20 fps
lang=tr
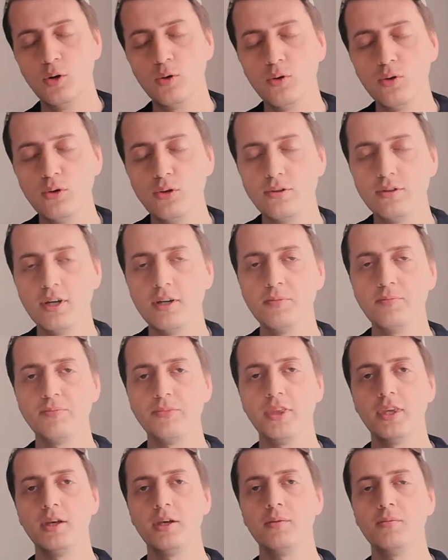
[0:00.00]
O yüzden
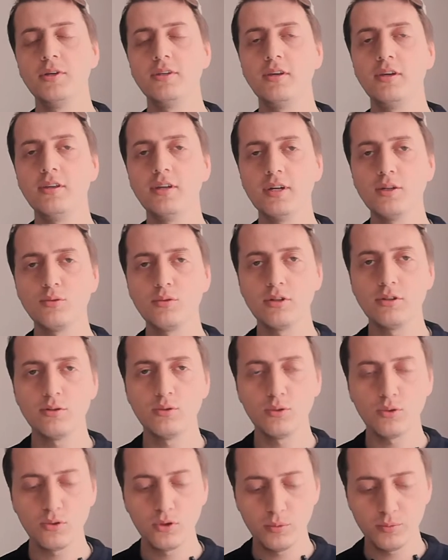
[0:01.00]
biz İhlas
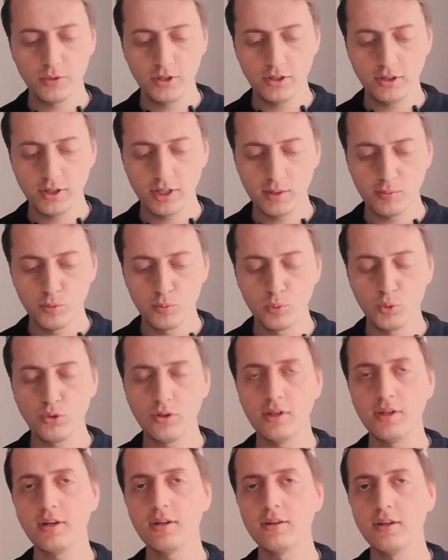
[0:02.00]
Suresini okuyup inşallah bu
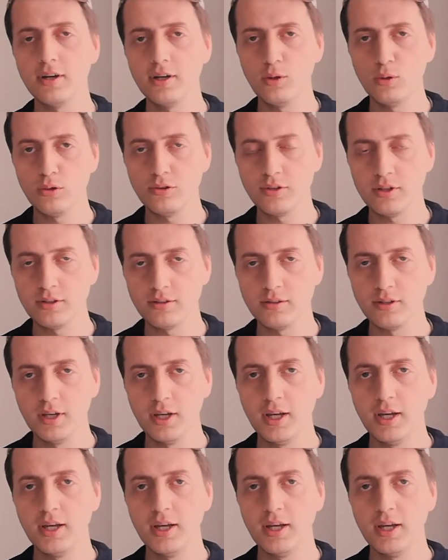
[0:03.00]
müjdelere nail olacağız.